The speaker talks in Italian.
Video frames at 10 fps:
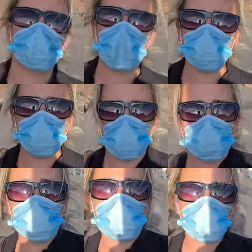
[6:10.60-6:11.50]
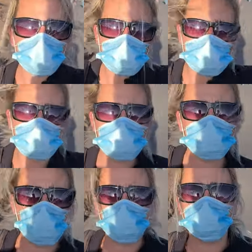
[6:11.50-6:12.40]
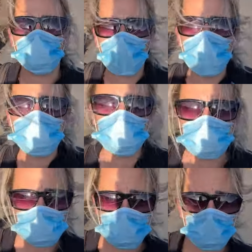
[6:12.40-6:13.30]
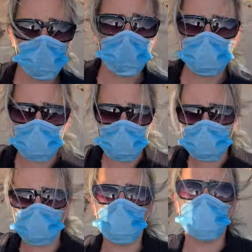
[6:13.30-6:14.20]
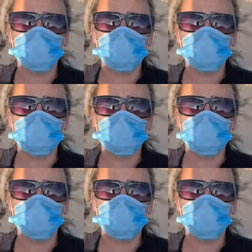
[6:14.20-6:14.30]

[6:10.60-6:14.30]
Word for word: Stiamo, Forza. stiamo avvicinando al faro, ragazzi,